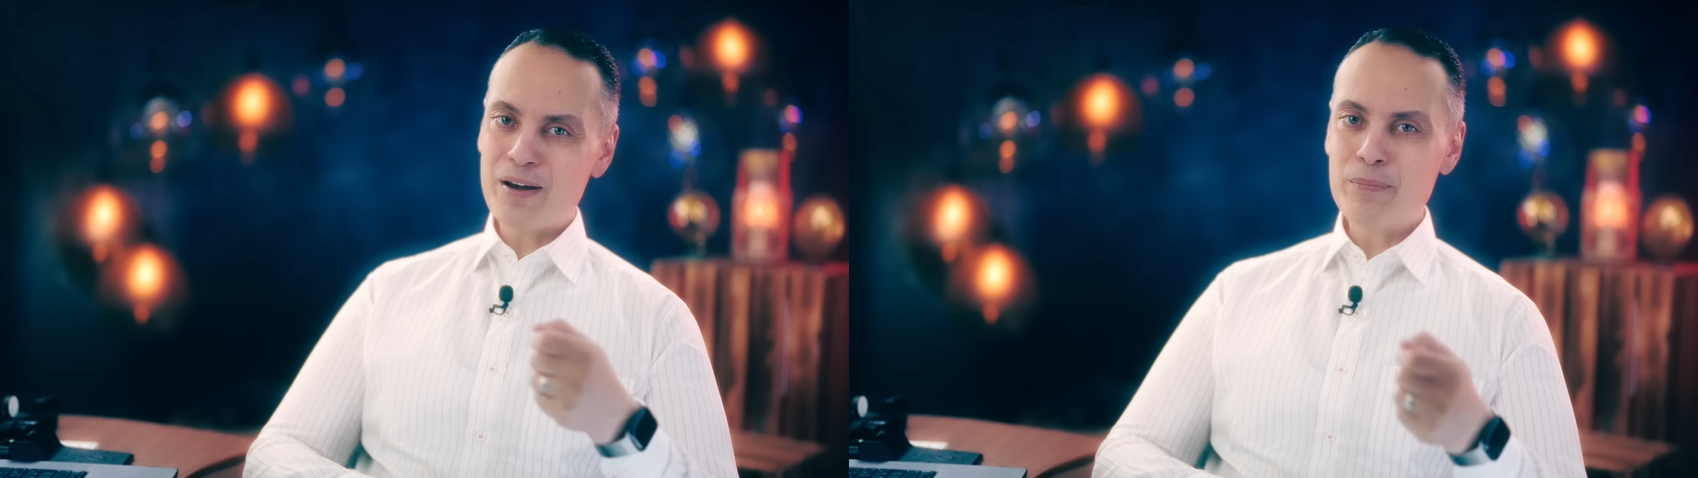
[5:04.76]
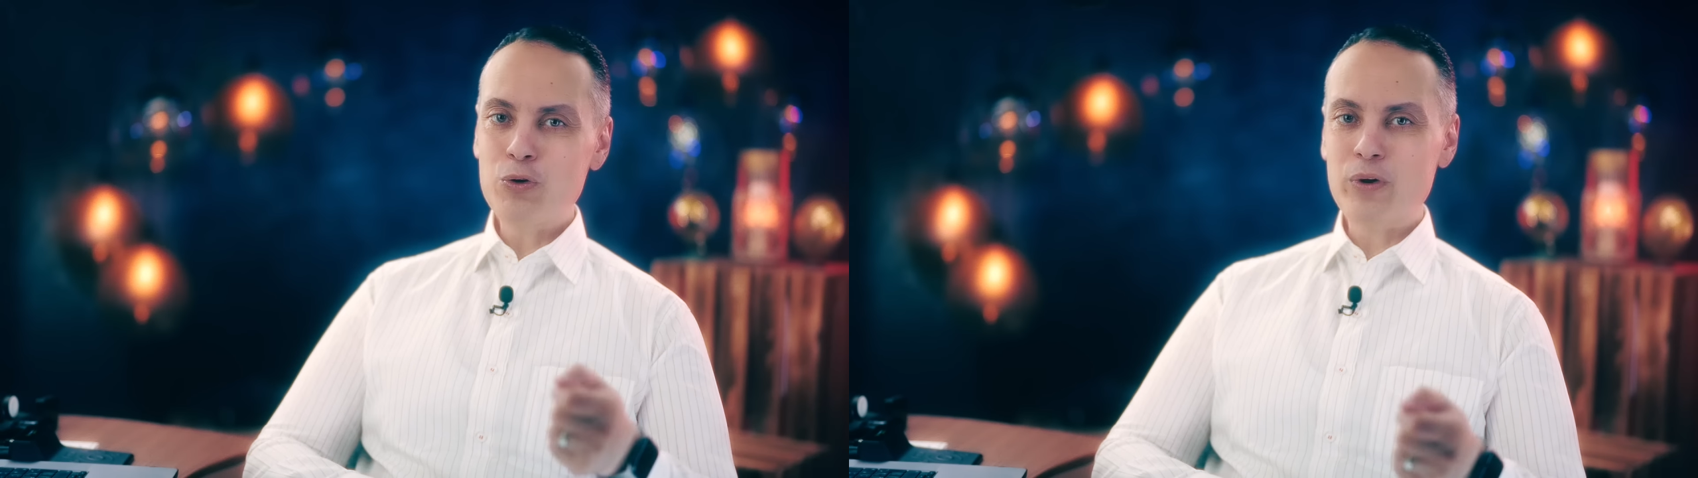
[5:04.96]

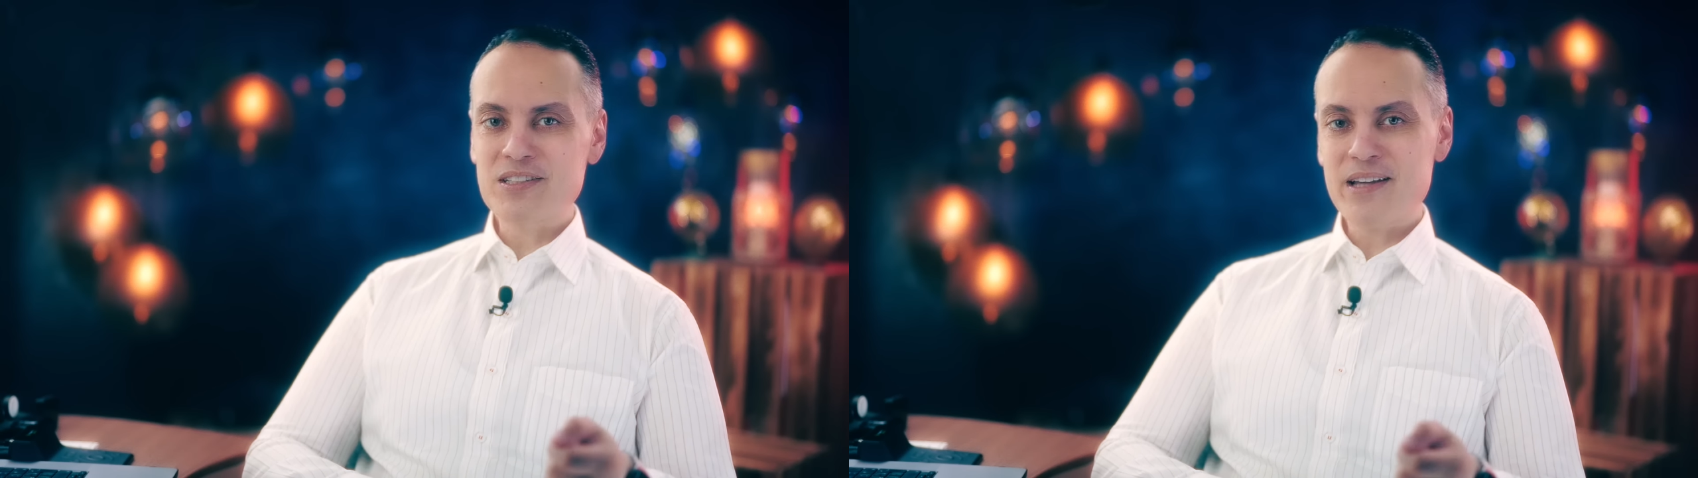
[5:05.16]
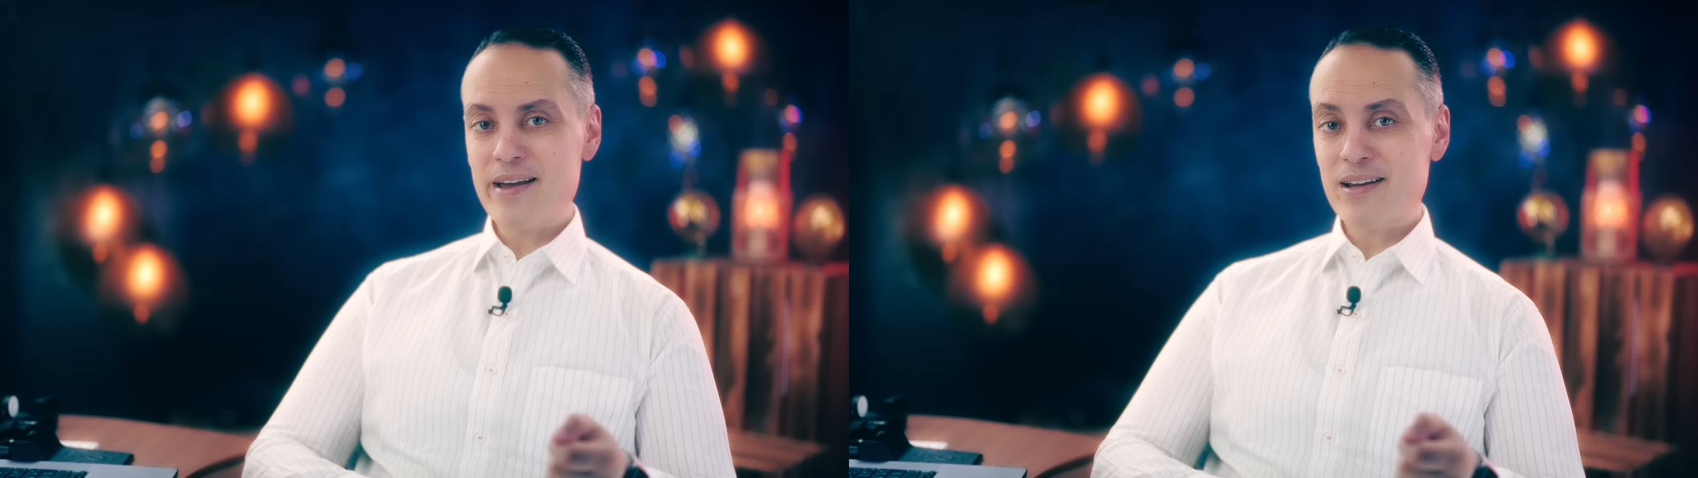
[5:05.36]
ويرمي له
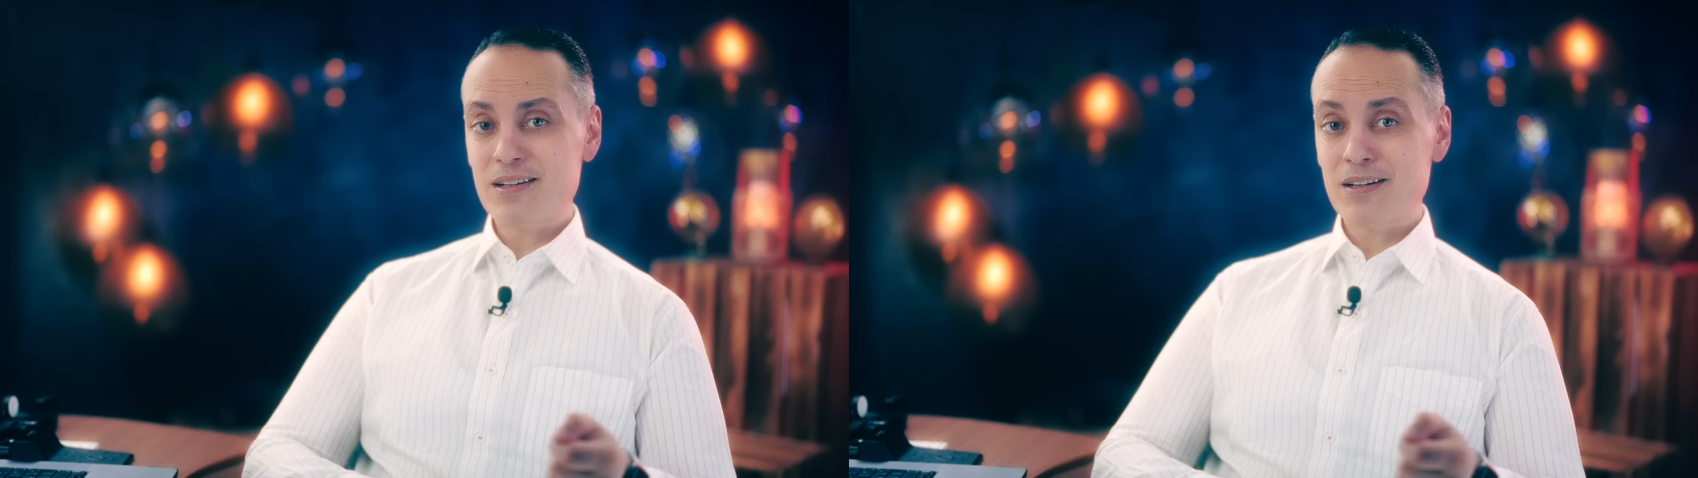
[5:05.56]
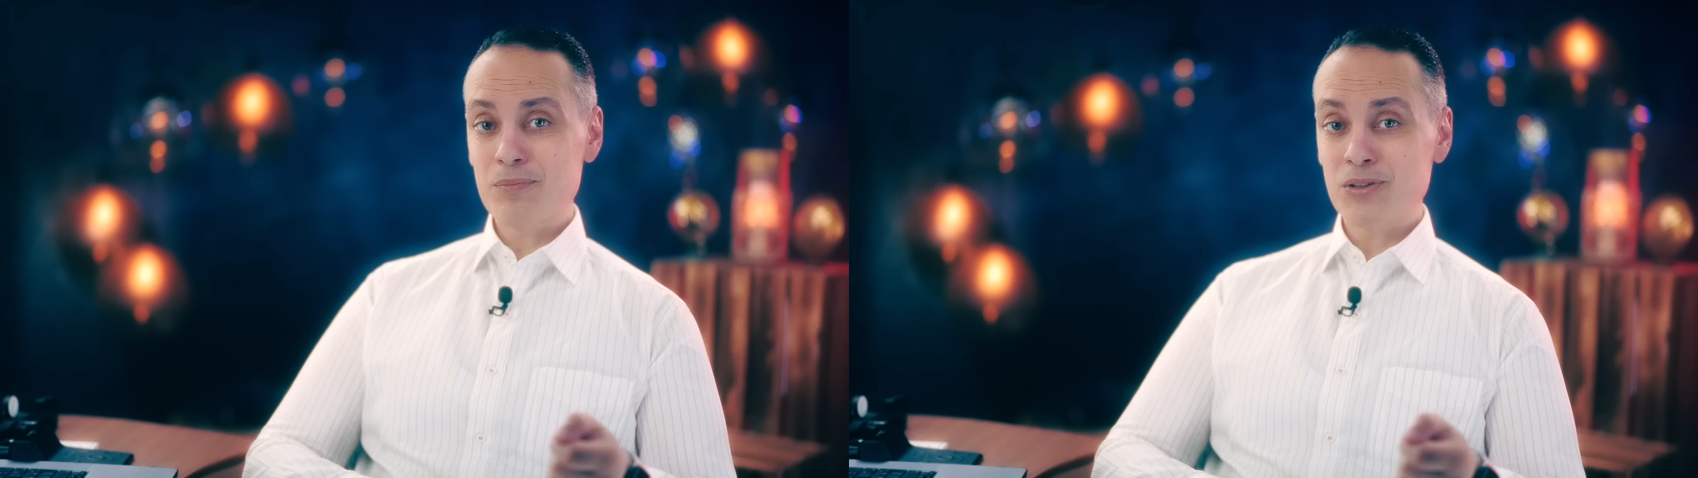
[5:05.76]
رسائل